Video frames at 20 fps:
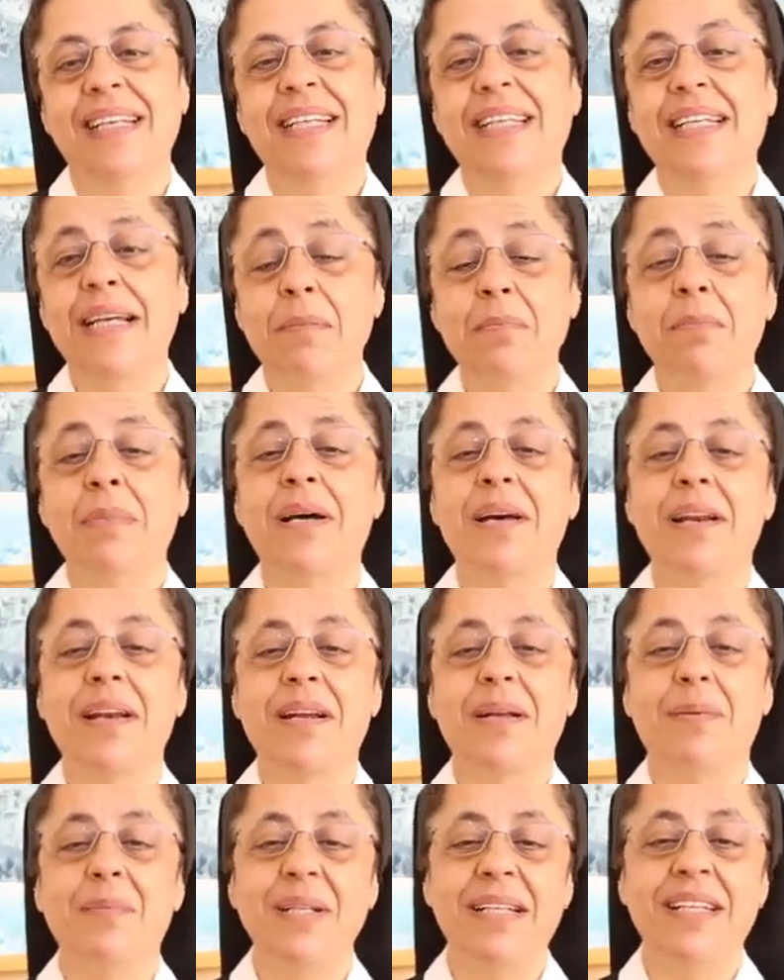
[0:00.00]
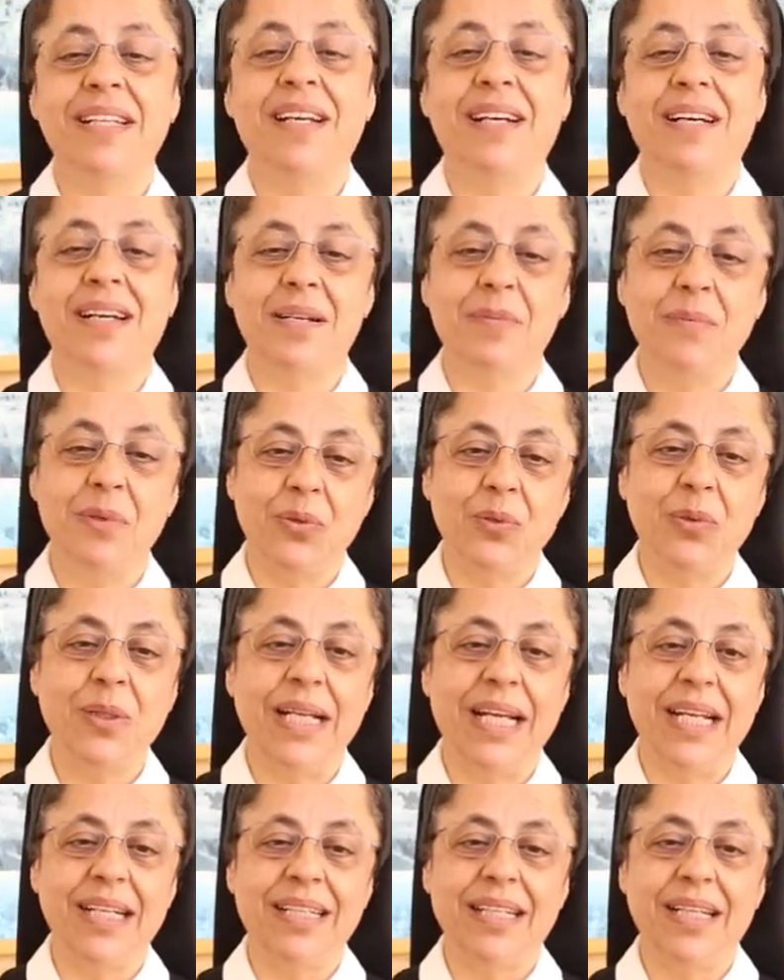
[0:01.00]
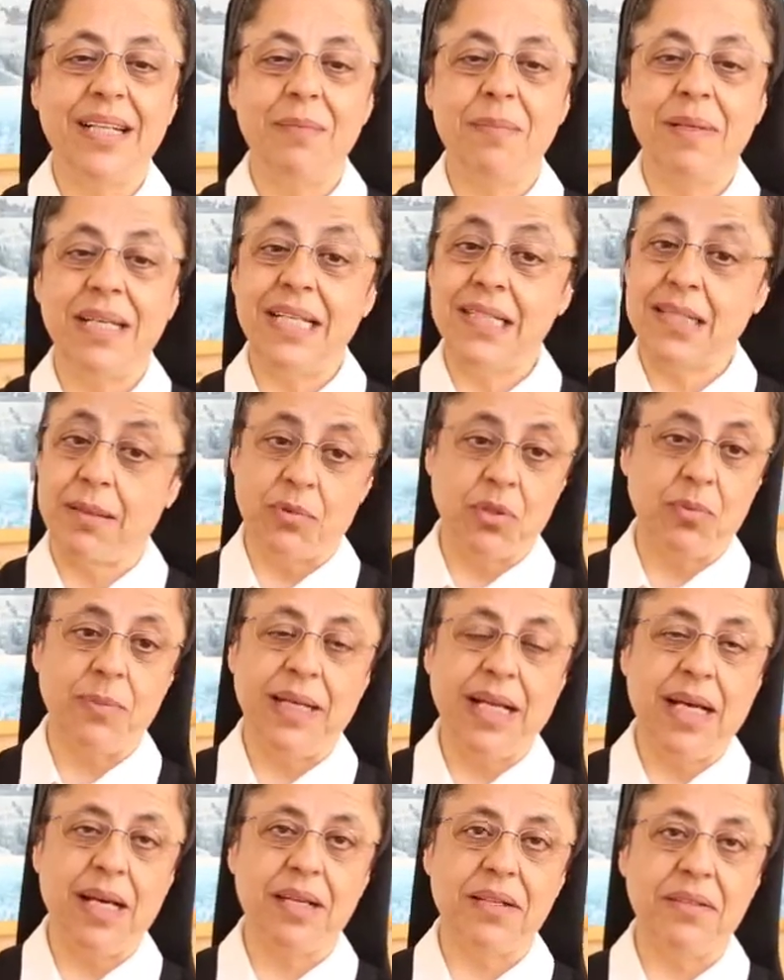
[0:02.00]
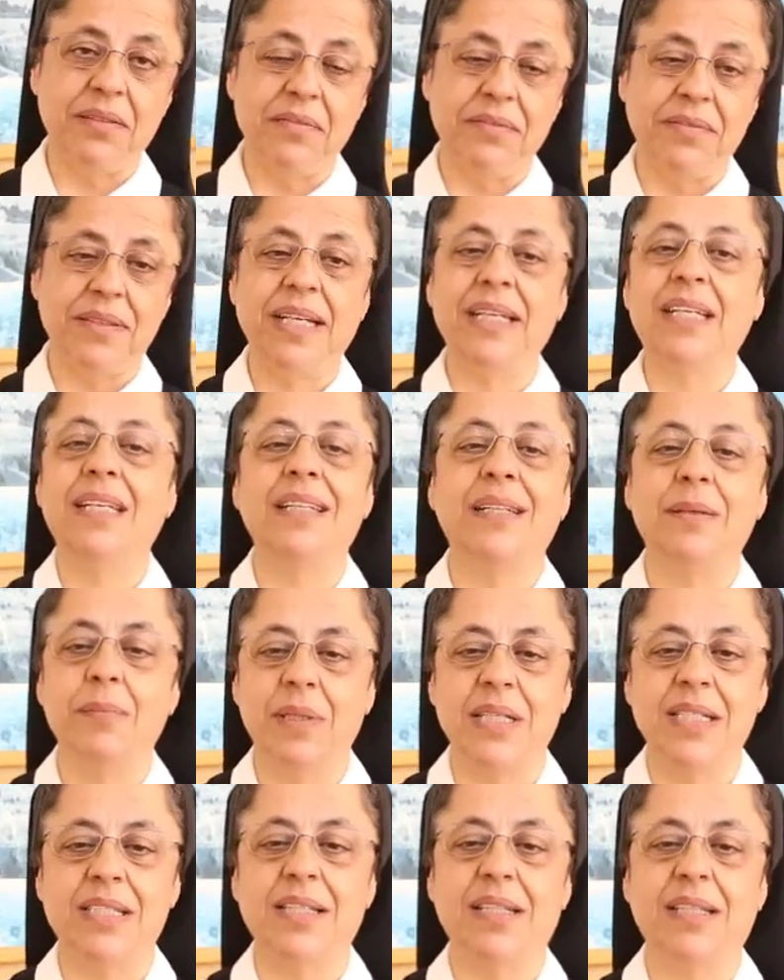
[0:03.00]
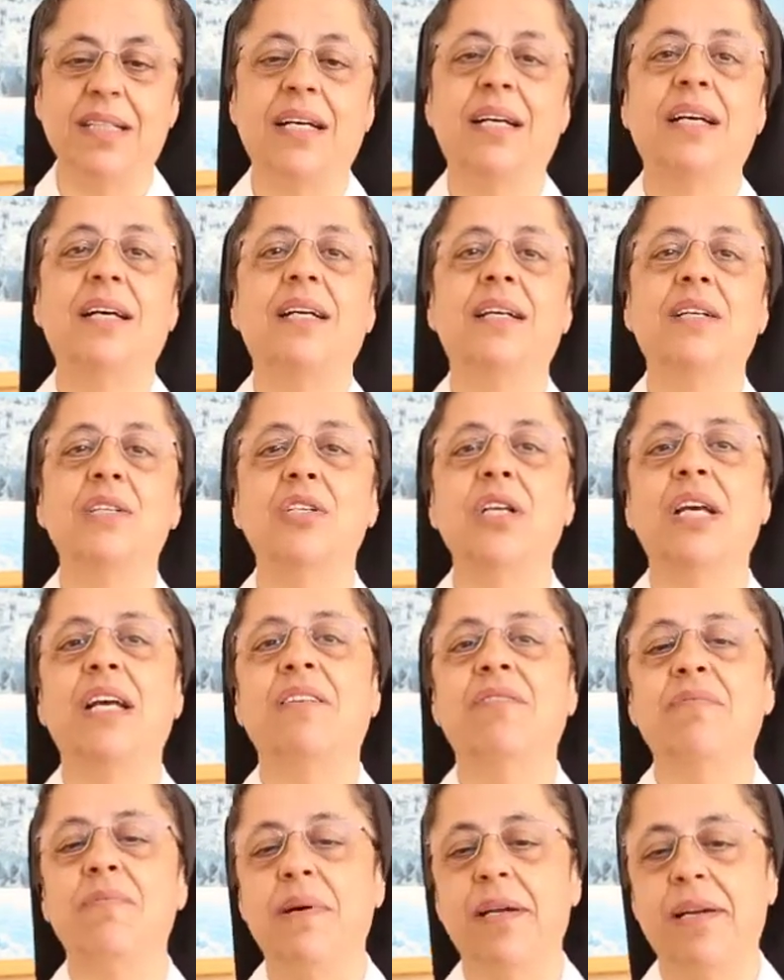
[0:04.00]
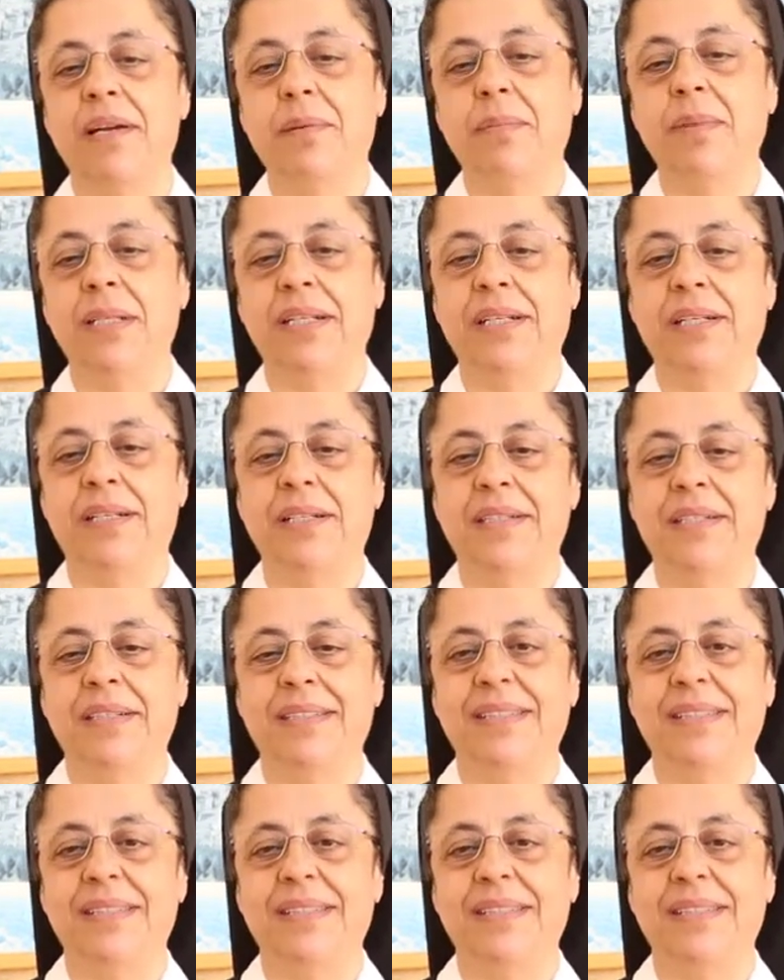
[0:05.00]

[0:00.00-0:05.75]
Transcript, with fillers: كم مرة بالنهار بنقول هالكلمة إذا مش بالحرف أكيد بنقصدها شي ألف مرة بالنهار